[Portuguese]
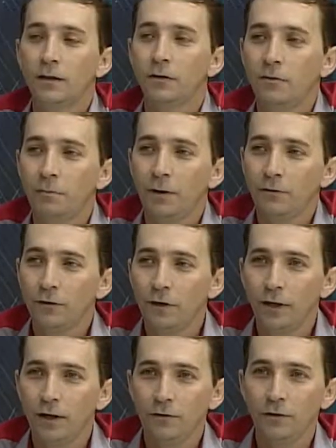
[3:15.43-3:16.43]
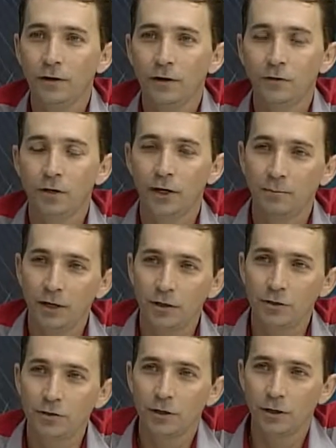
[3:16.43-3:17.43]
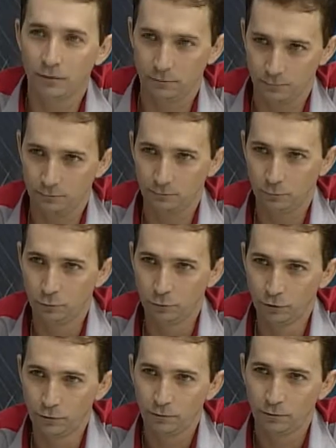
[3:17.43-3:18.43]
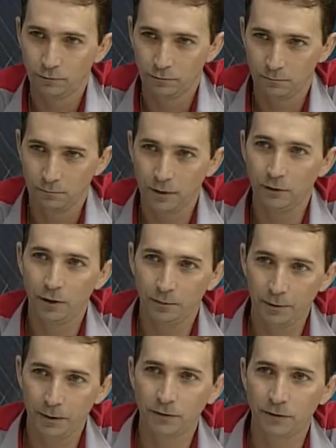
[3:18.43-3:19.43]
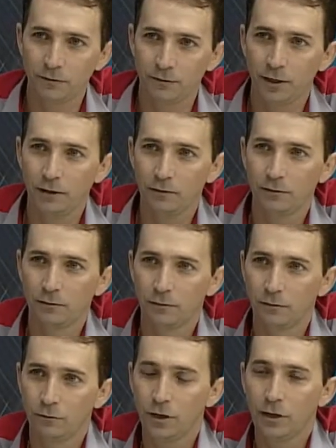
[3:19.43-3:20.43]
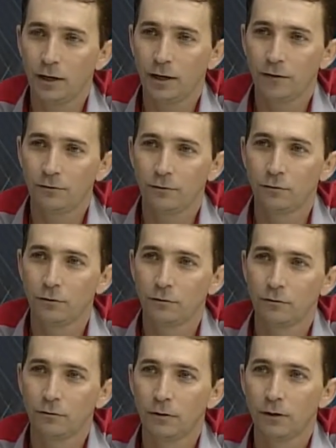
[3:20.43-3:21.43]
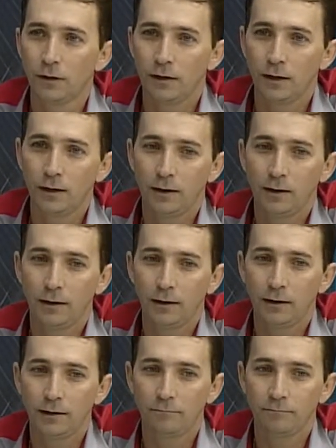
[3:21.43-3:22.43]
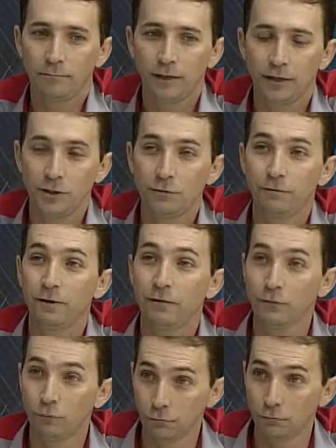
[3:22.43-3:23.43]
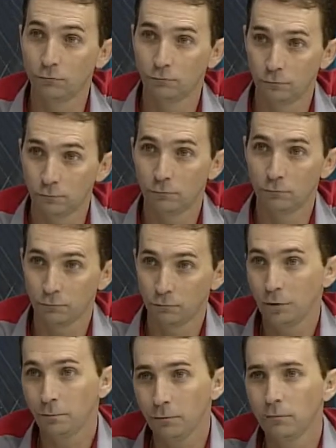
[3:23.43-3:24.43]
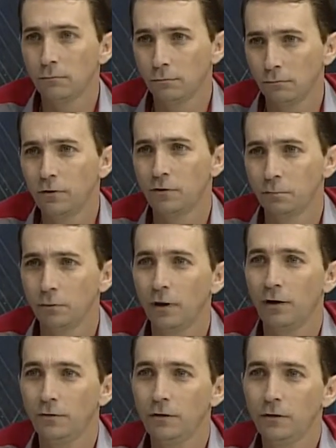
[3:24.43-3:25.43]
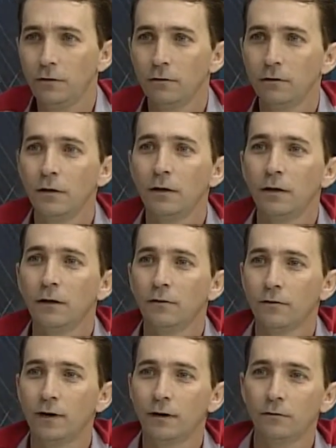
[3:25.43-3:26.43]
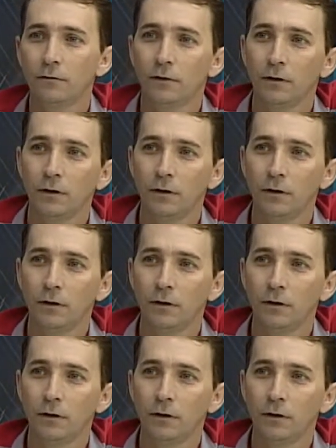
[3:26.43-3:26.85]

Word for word: Então, Expresso Nordeste antigamente tinha um curso menor aprendiz, certo? Uhum. O que, que, era esse curso? Era a gente fazia um, um tipo um vestibularzinho, certo?